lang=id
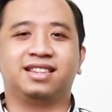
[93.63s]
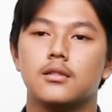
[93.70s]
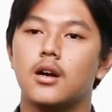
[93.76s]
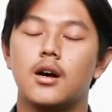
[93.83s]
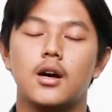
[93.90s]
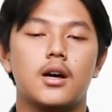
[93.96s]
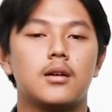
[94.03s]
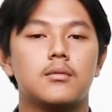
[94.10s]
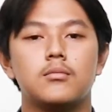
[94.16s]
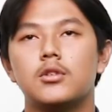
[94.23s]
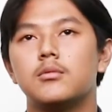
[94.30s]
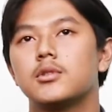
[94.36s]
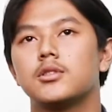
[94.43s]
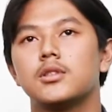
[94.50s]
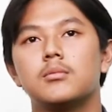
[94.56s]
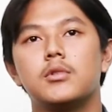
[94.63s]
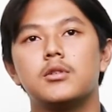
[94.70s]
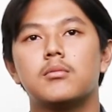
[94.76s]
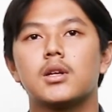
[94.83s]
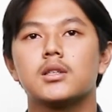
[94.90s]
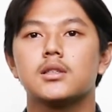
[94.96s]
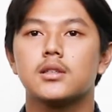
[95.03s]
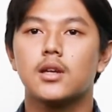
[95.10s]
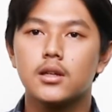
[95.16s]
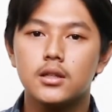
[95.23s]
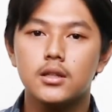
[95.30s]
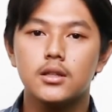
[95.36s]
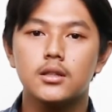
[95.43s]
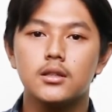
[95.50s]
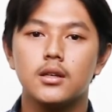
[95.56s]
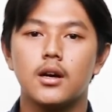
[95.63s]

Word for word: Enggak belum maksudnya belum merasa sakit,